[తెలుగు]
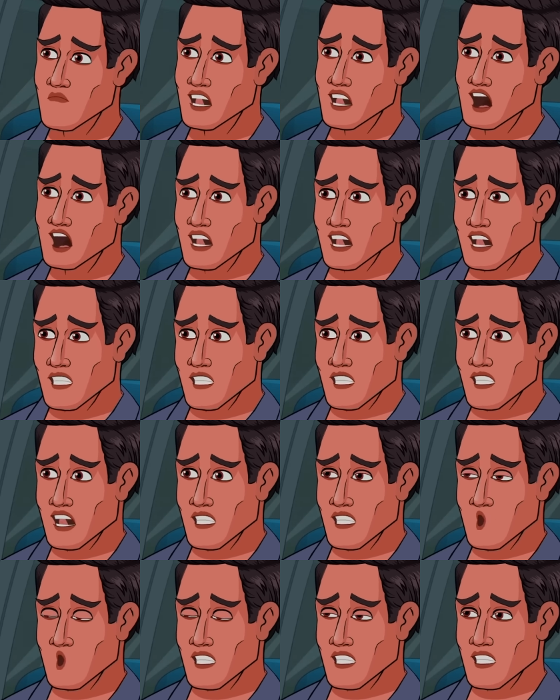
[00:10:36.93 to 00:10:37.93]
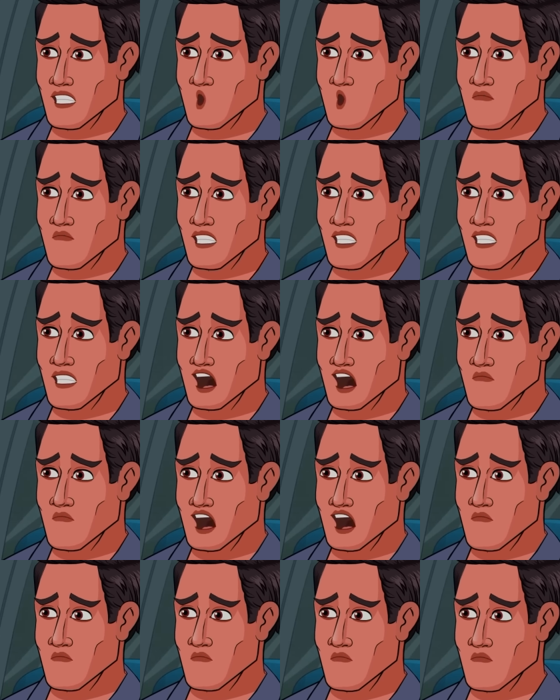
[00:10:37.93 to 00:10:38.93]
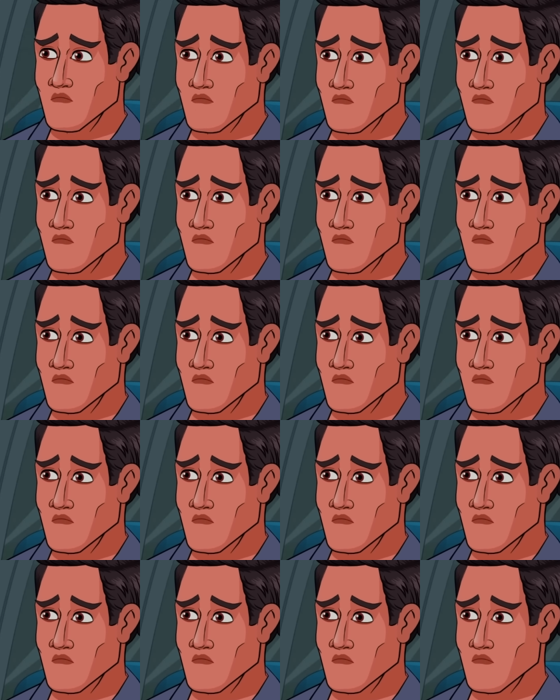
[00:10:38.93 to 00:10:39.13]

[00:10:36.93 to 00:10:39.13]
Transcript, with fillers: నేను ఈ వీడియో టేప్ని తనకు చూపిస్తాను